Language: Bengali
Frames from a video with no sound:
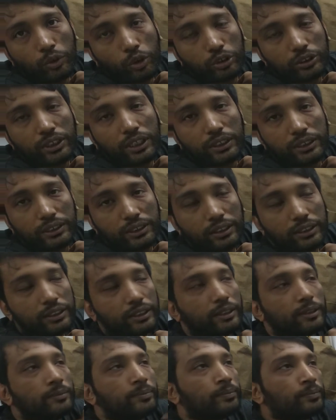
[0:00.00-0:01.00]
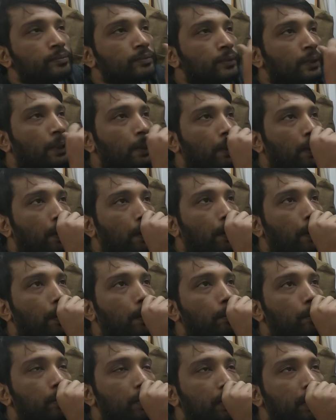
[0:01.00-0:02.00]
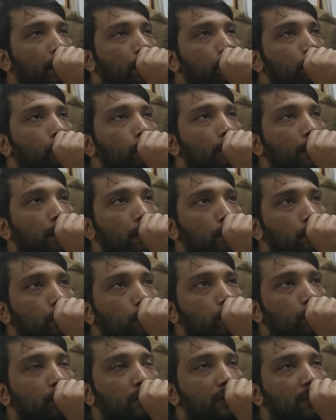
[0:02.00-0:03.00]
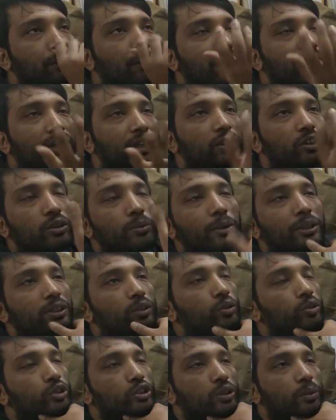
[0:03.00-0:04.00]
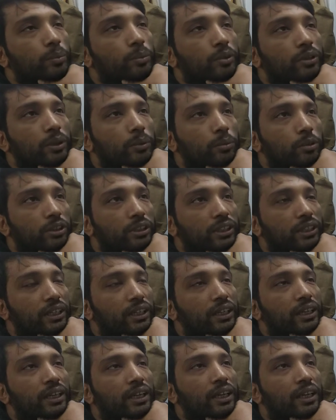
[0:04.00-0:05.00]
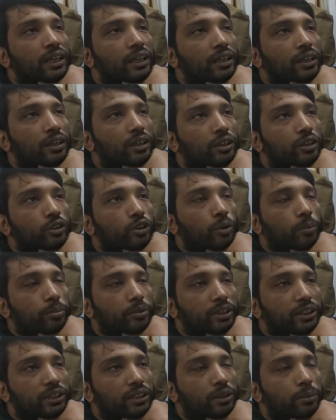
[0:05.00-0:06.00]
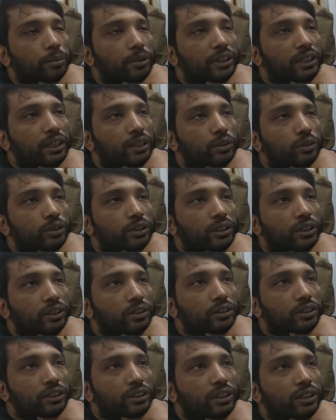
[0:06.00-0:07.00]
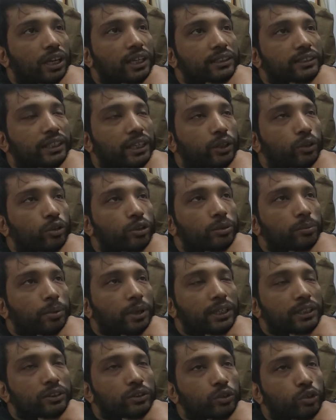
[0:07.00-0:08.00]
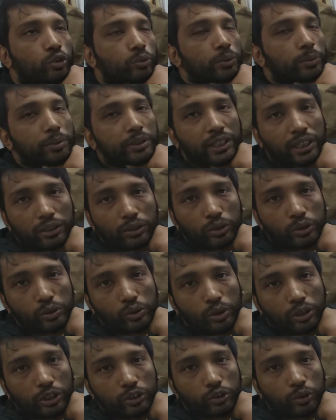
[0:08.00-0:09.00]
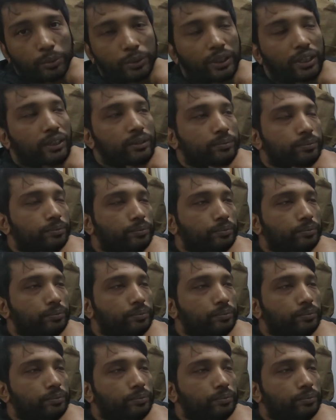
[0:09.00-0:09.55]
অস্কার জিতেছে বিখ্যাত কুখ্যাত সম্বন্ধে বার্নান্দো বার্টলুচি সম্পর্কে বলতে গেলে সব থেকে যেটা বিখ্যাত সেটা হচ্ছে যে লাস্ট ট্যাঙ্গো ইন প্যারিস খুবই বিখ্যাত ছিল ওনার ছবিটা